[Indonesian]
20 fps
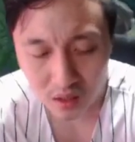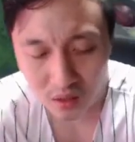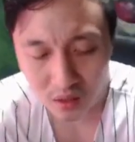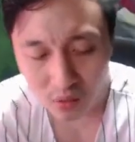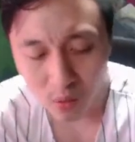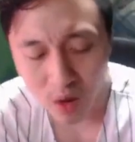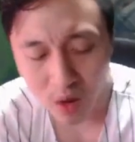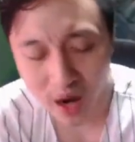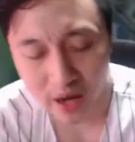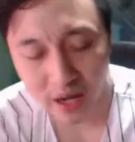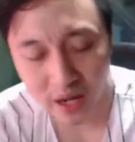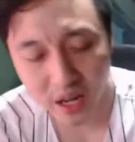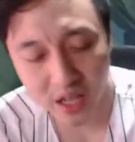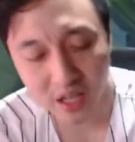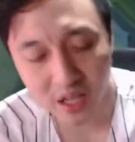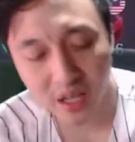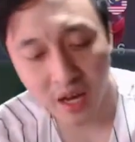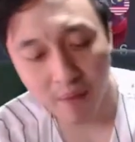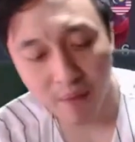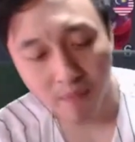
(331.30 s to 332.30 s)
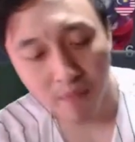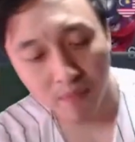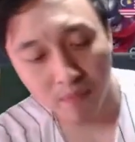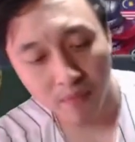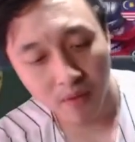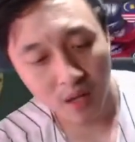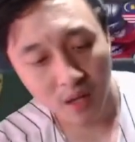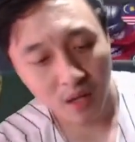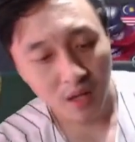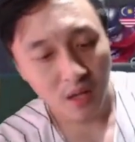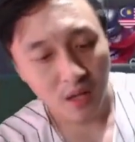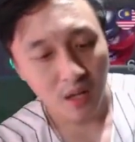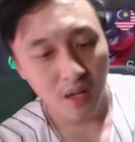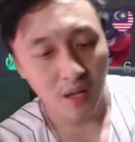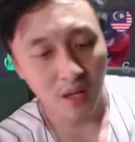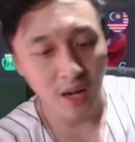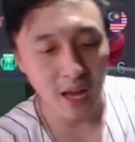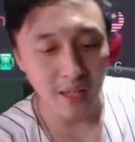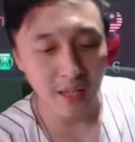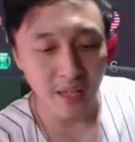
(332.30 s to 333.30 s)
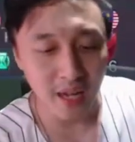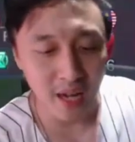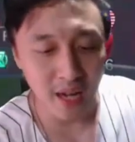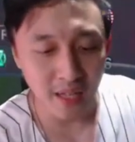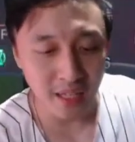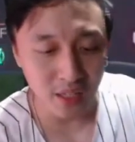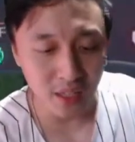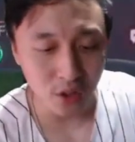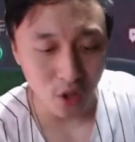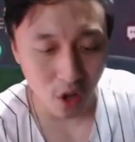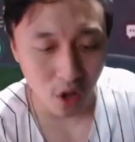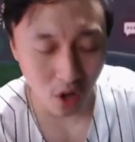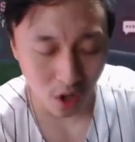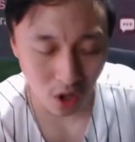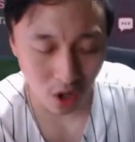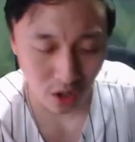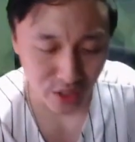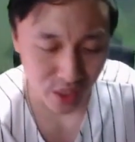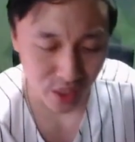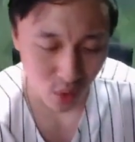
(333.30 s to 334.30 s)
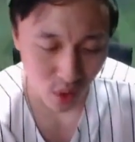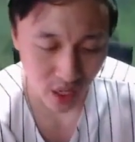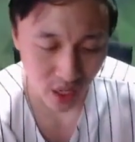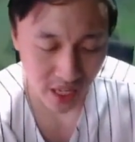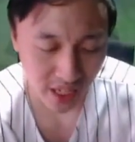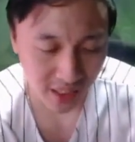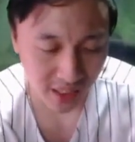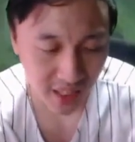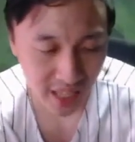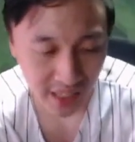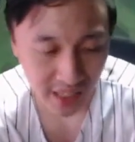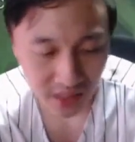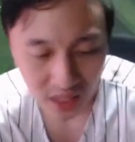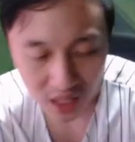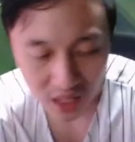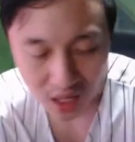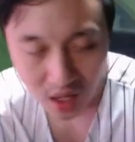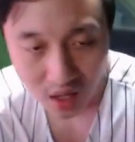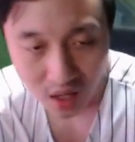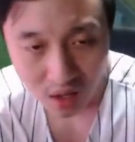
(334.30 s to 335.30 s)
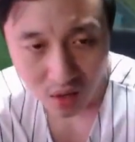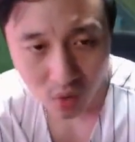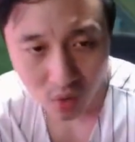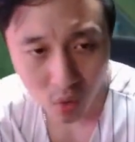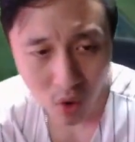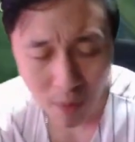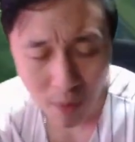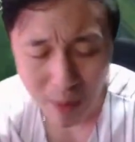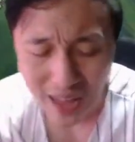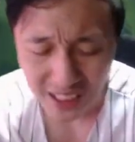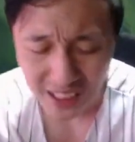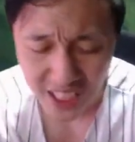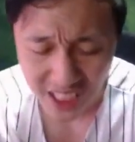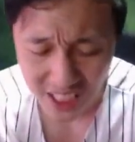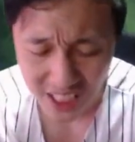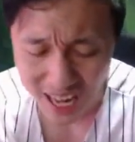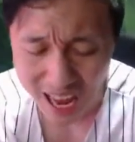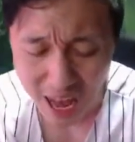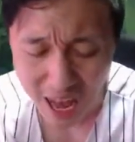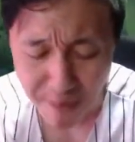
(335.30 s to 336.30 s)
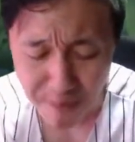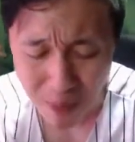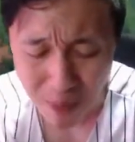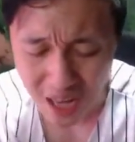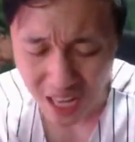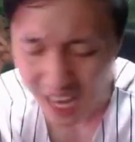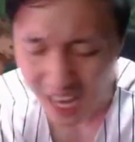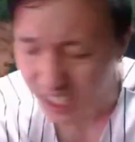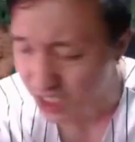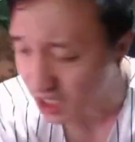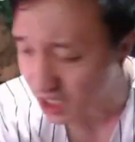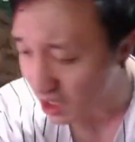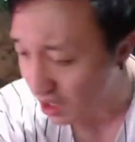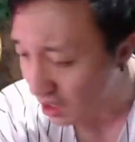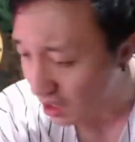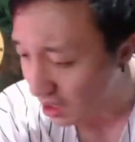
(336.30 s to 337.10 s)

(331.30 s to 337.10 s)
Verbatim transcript: Wah ini Jim Rada-rada tolol di gua lihat-lihat Gua mati kenapa guys